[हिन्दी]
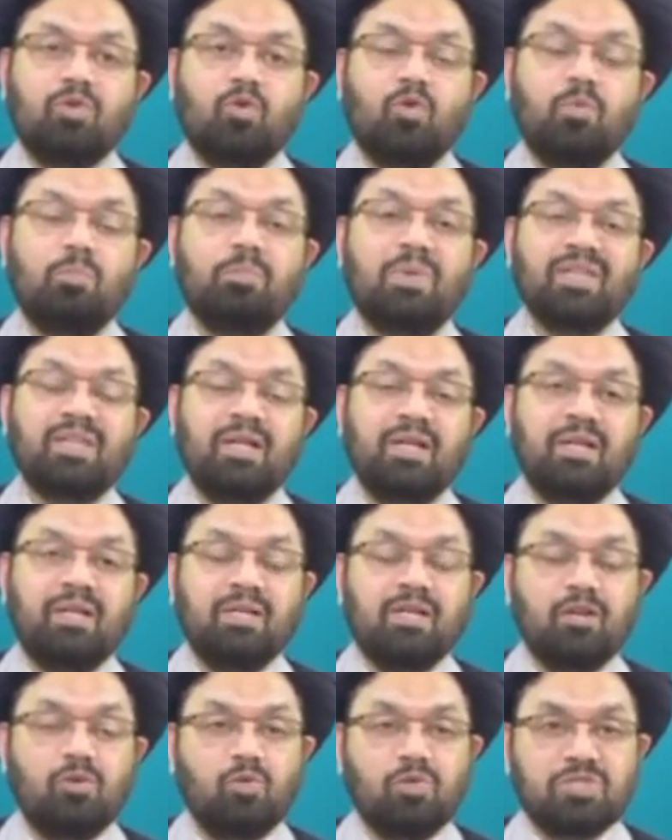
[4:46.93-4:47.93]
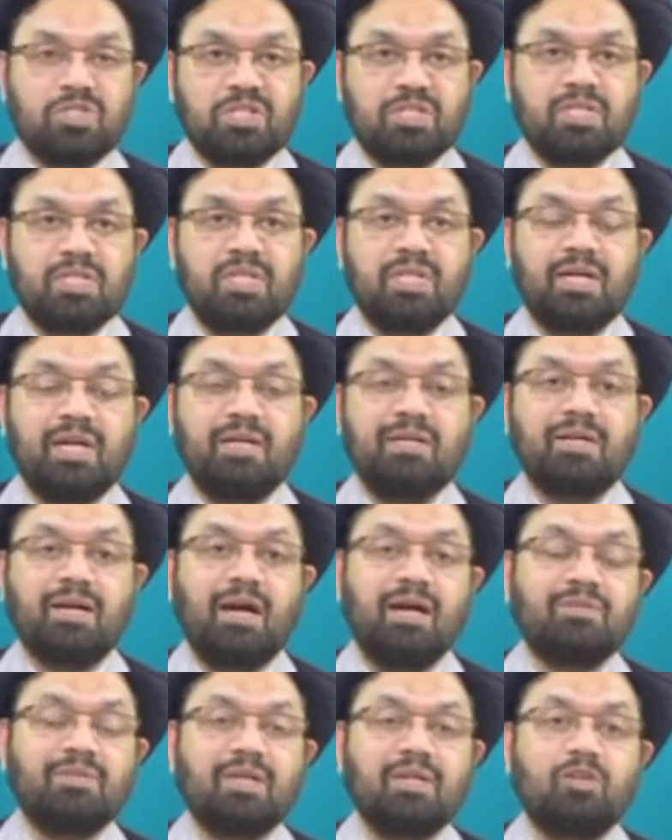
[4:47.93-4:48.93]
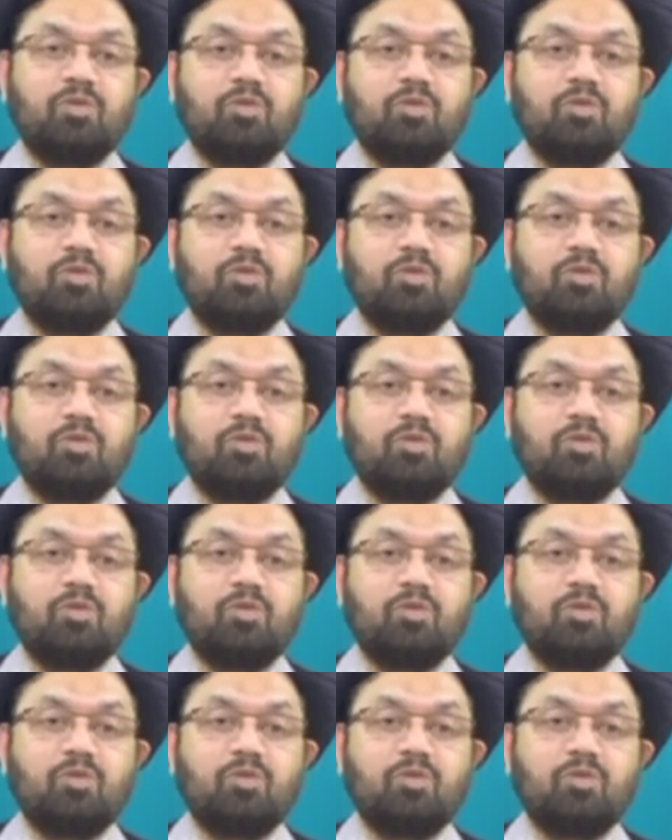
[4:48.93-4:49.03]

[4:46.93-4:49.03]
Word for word: को बदलने की कोशिश की गई यहाँ तक कि